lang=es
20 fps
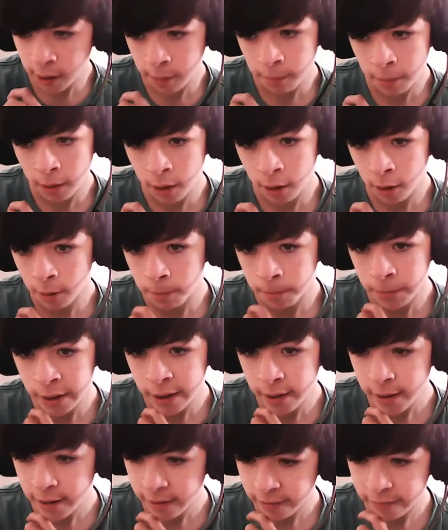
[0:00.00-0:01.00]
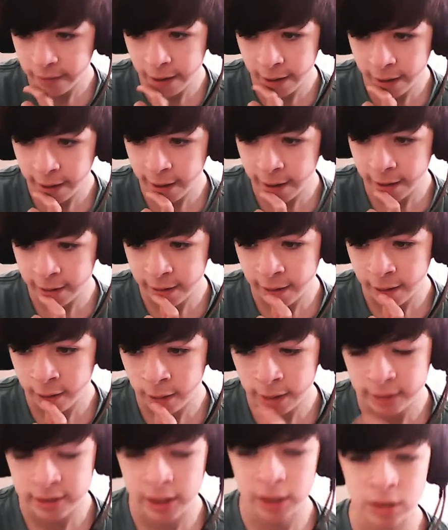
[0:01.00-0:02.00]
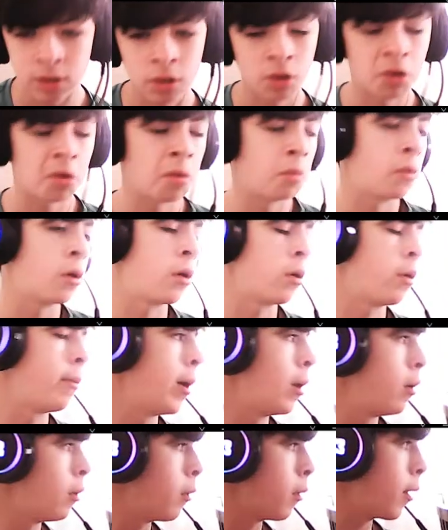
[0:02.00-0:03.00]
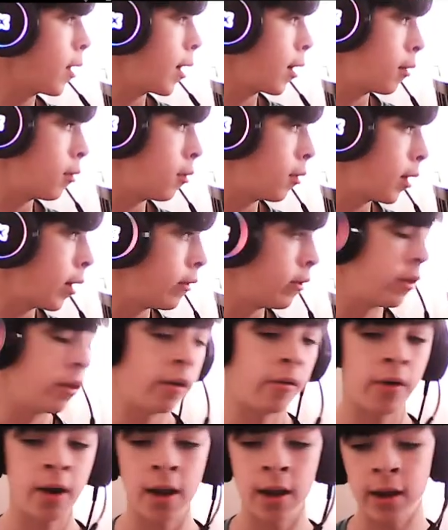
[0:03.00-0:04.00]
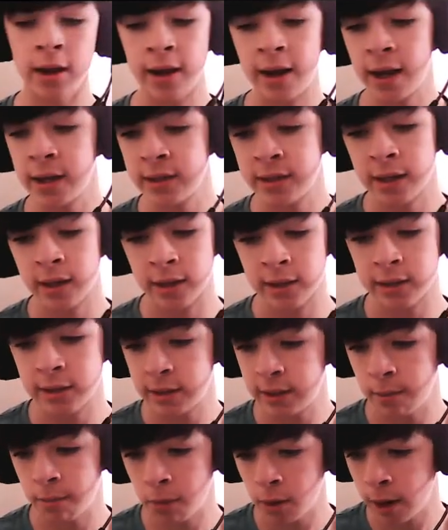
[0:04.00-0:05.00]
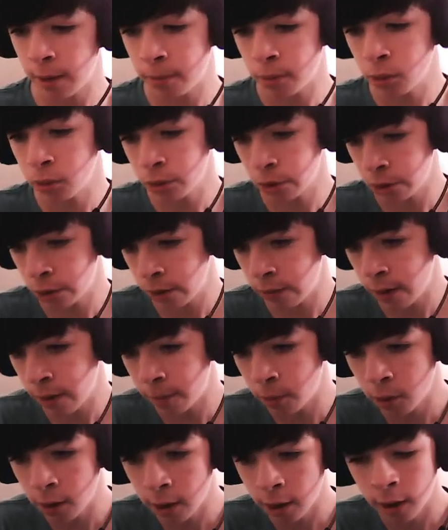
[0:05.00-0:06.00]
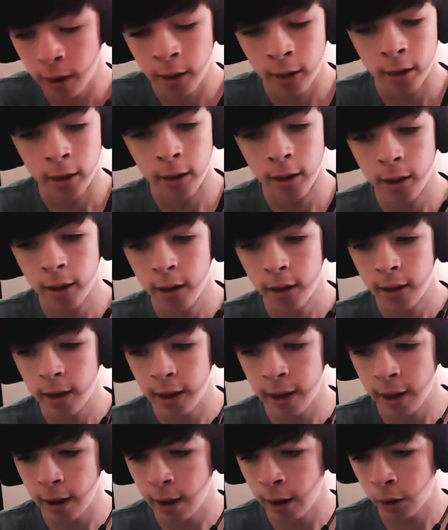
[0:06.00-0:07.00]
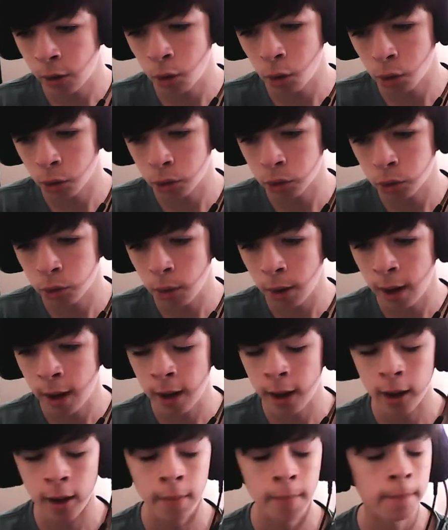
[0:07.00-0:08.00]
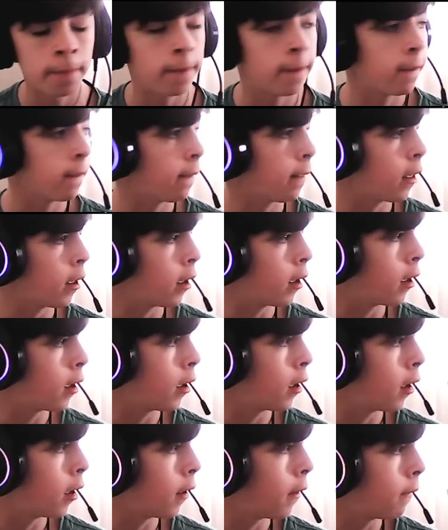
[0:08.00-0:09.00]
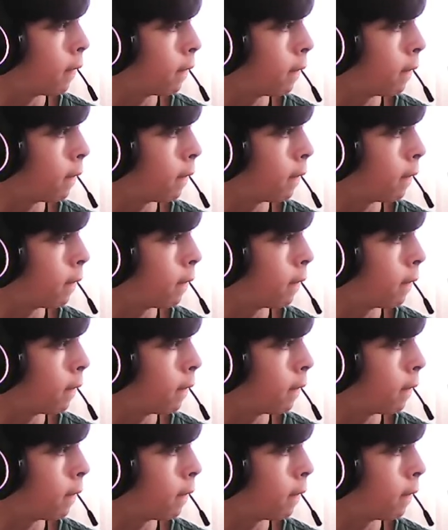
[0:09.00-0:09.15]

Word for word: pero no. Bélgica que tiene una selección con Romelu Lukaku, Kevin De Bruyne, Hazard, que si se pone a punto todavía puede. Eh, Courtois. Eh,